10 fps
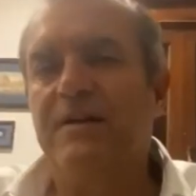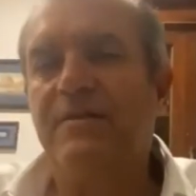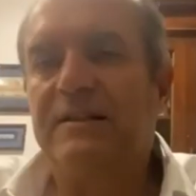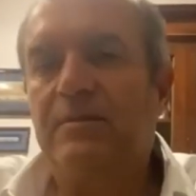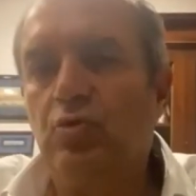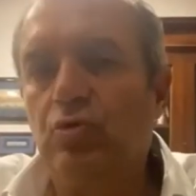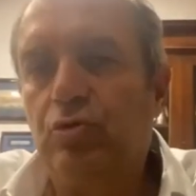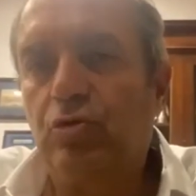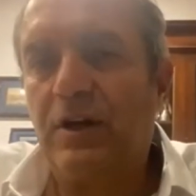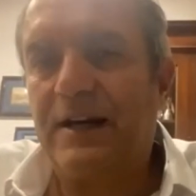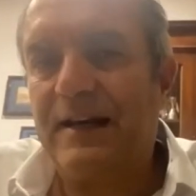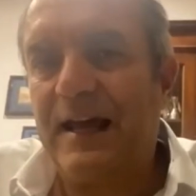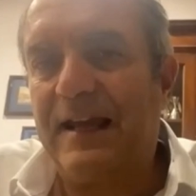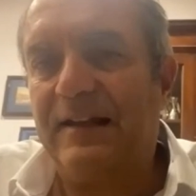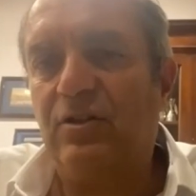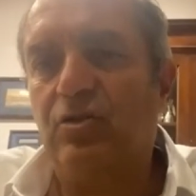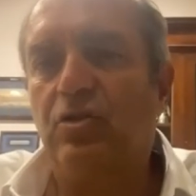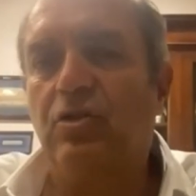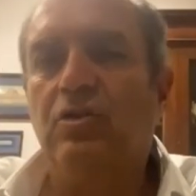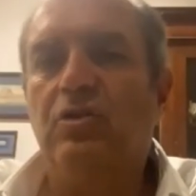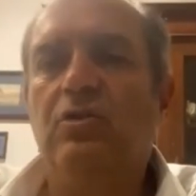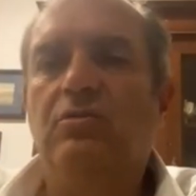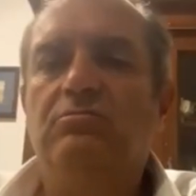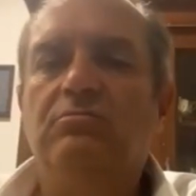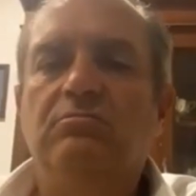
è arrivata molto in rilento,